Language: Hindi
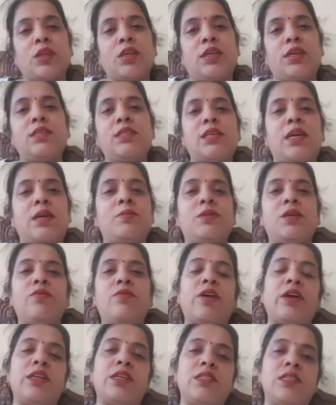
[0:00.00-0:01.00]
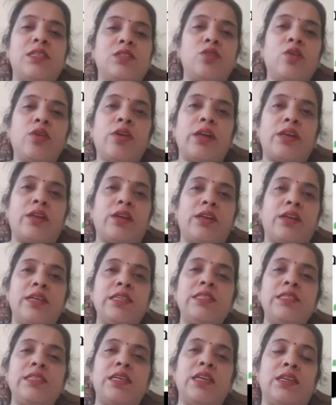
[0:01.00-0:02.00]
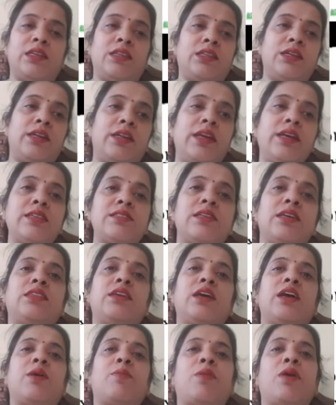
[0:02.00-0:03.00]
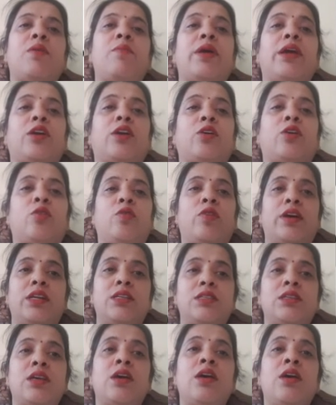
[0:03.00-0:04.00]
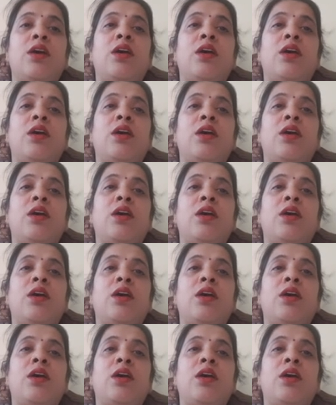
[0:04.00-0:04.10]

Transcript: इस टाइप से इन वायरसेस को कैटेगराइज किया जाता है नेक्स्ट आता है आपका मैक्रो वायरस